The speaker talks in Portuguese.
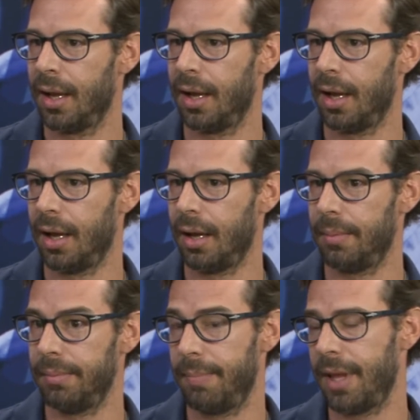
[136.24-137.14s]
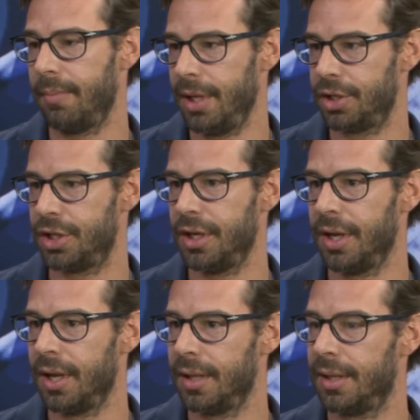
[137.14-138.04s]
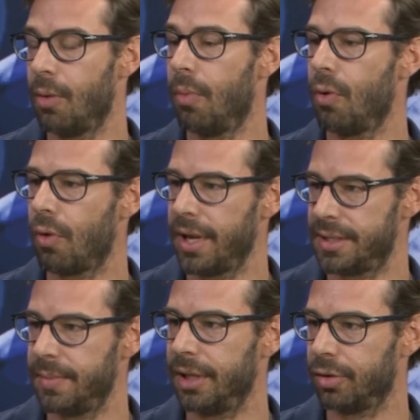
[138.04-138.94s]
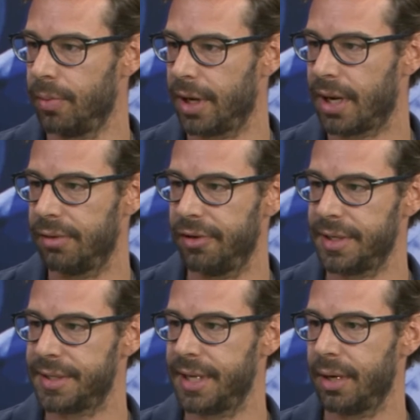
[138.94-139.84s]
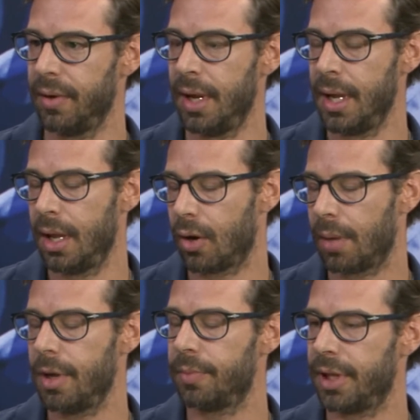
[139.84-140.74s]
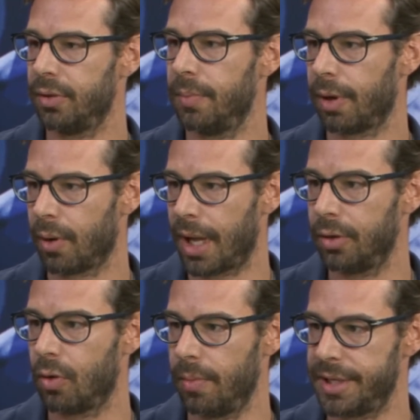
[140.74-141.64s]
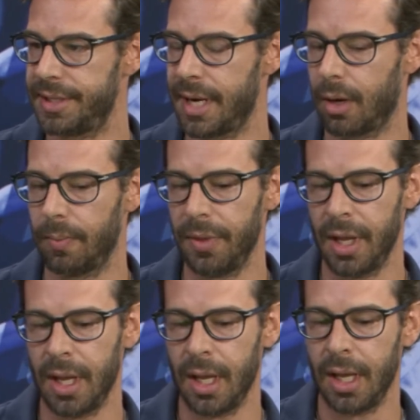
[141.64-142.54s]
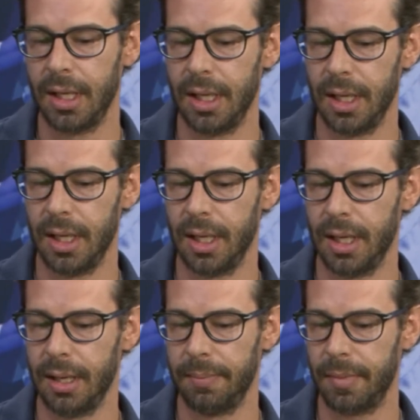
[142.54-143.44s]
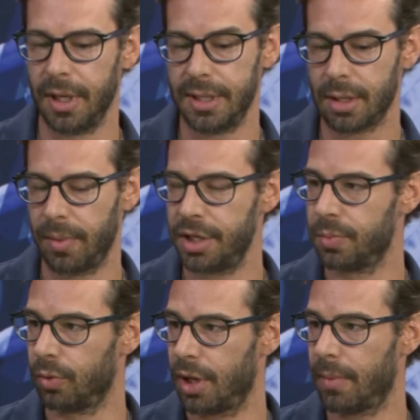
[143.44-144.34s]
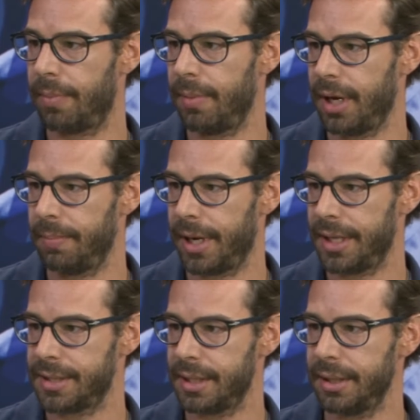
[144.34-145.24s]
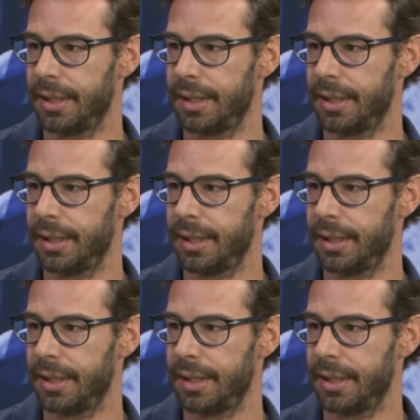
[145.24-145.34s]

eh, me permite ter um bom conhecimento do mercado financeiro, eu acabei optando ir pelo lado comercial. E inicialmente montei uma primeira empresa,